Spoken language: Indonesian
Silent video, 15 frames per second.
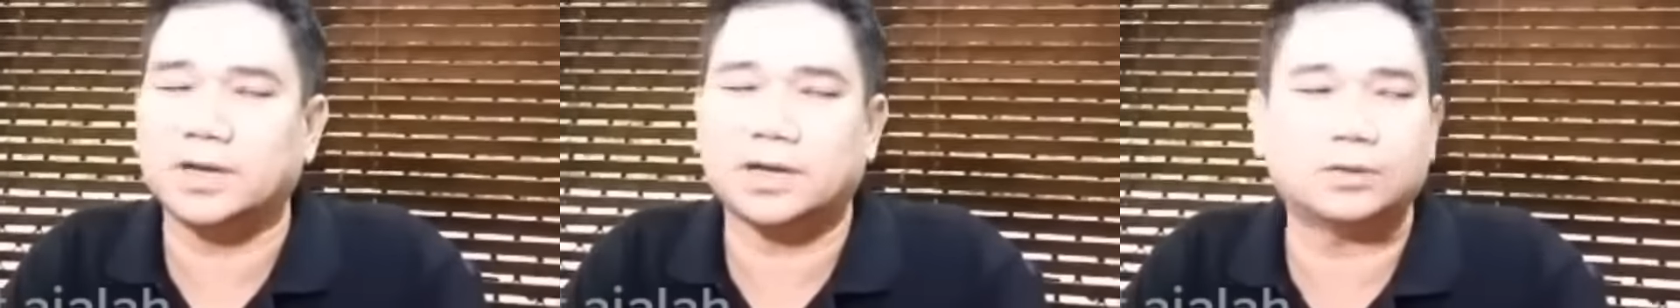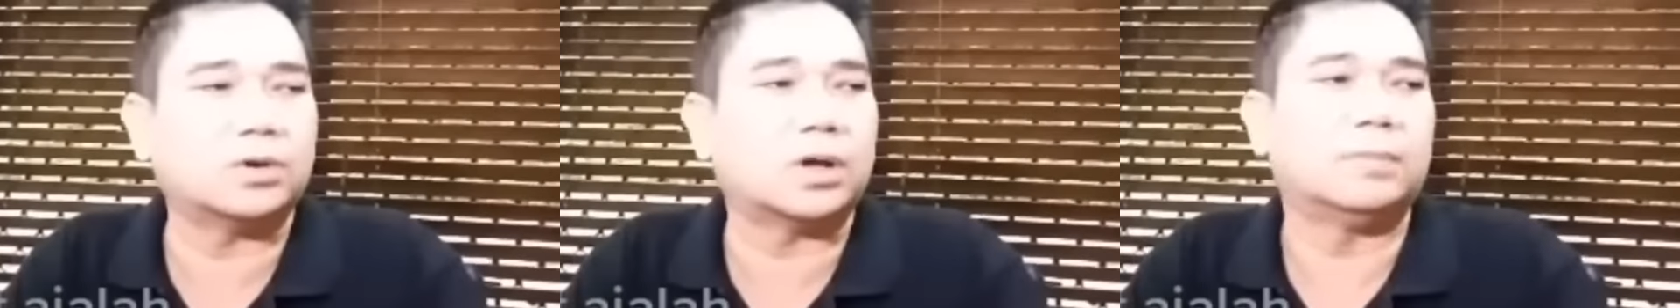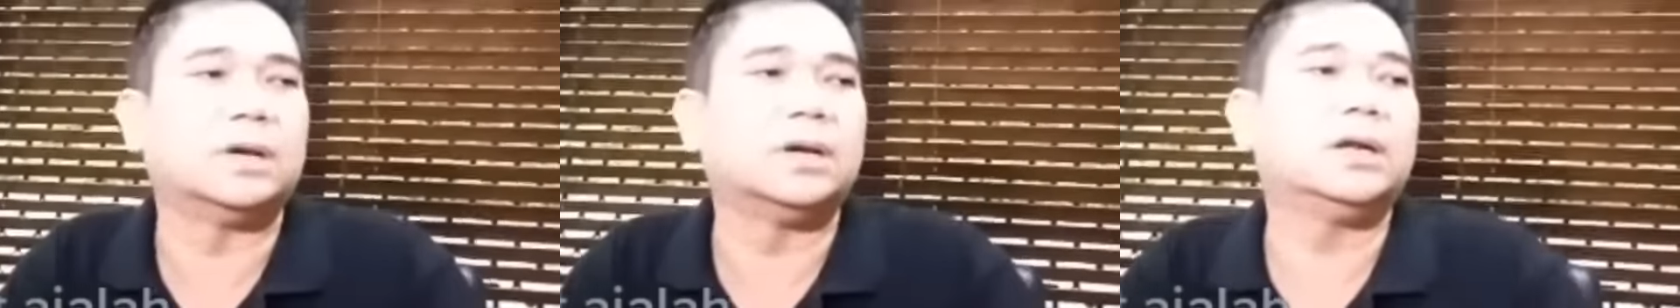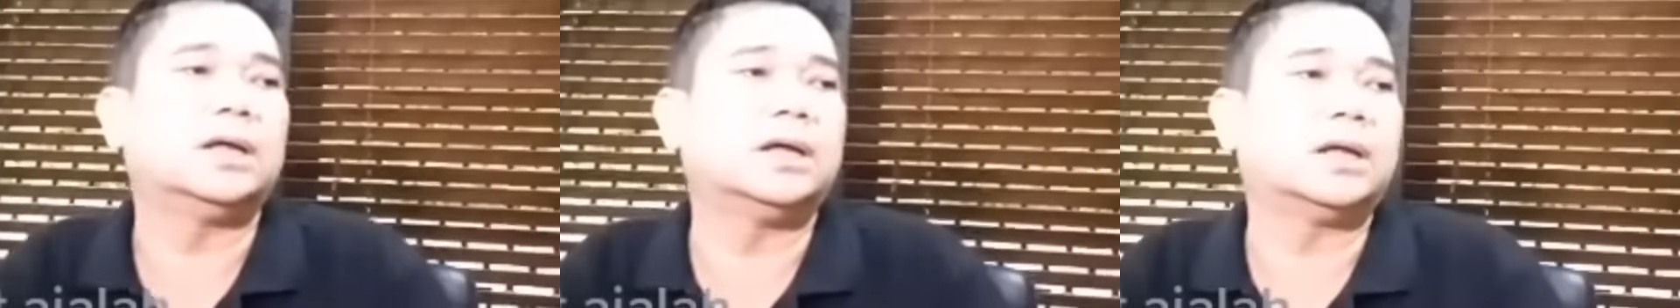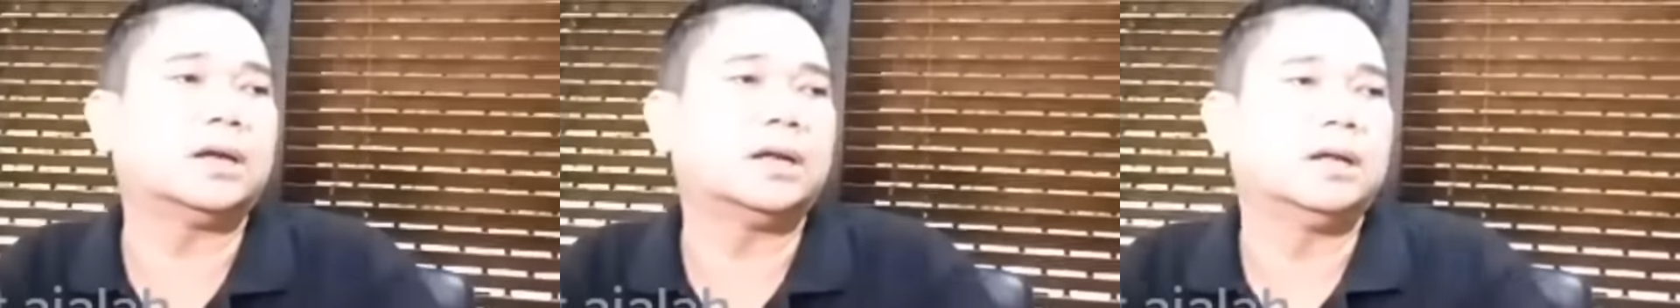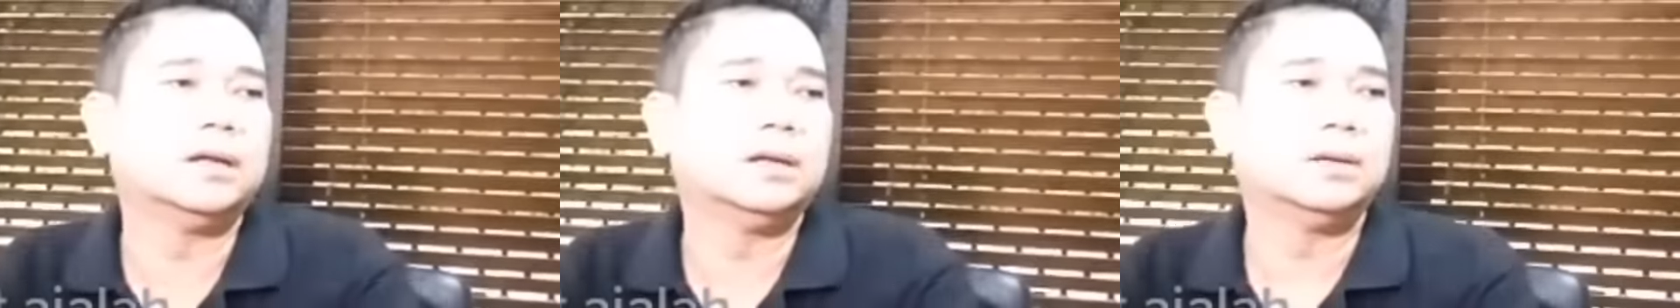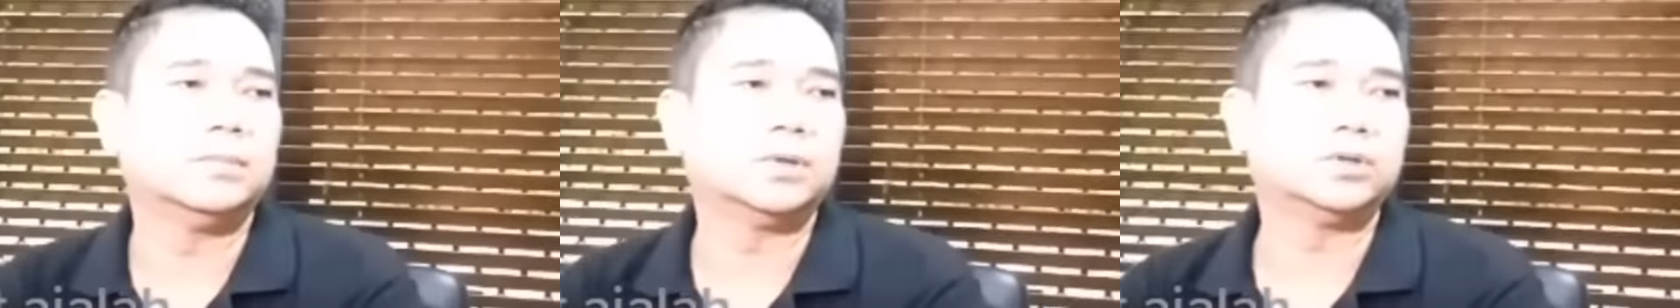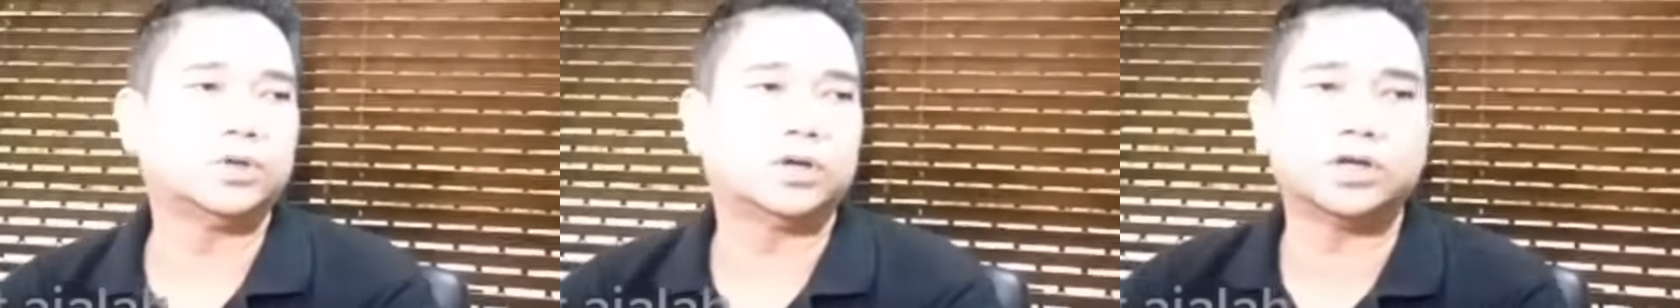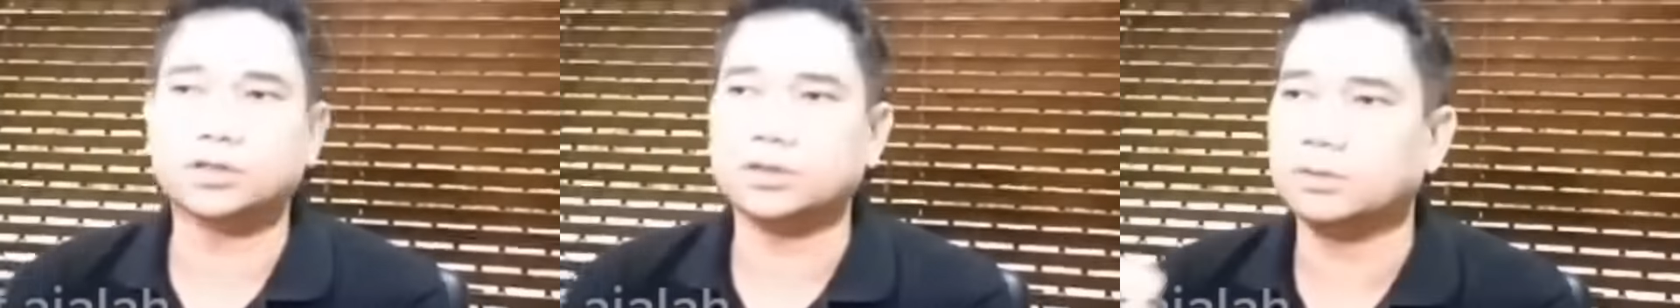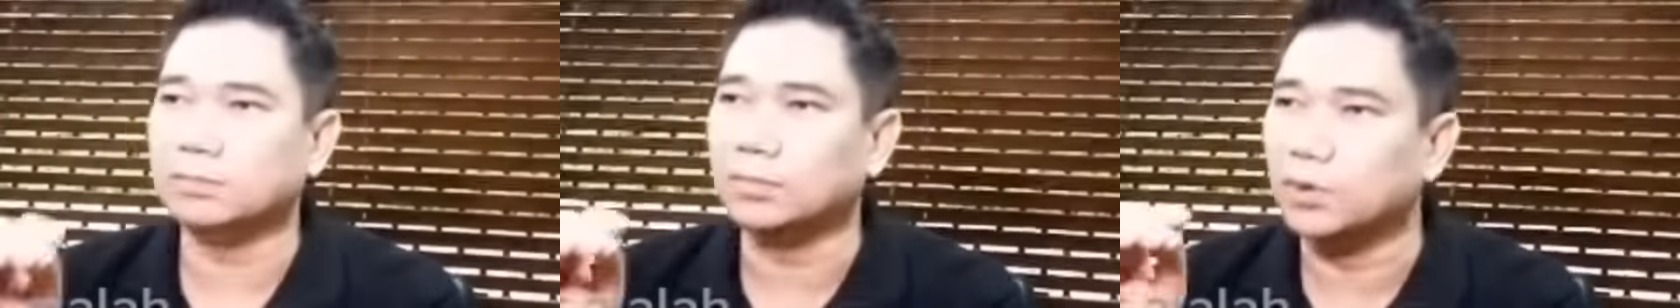setuju karena
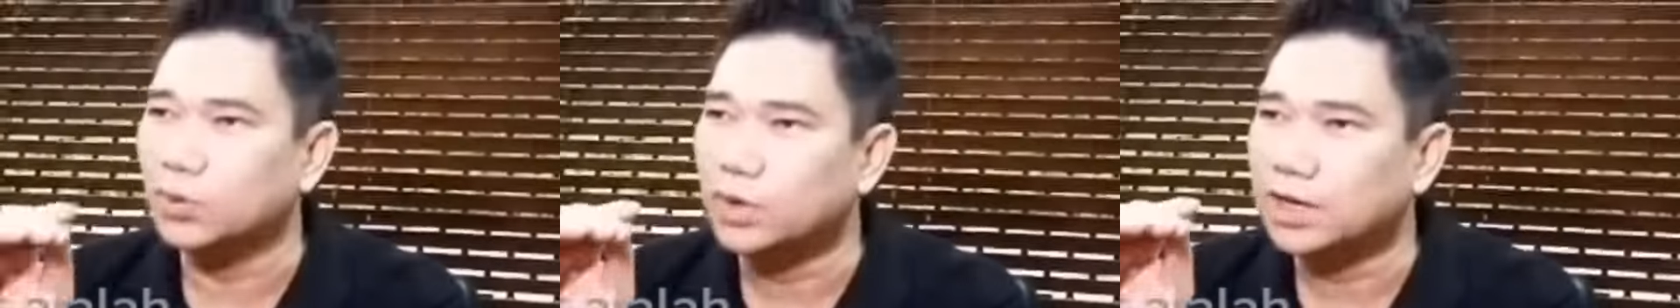sudah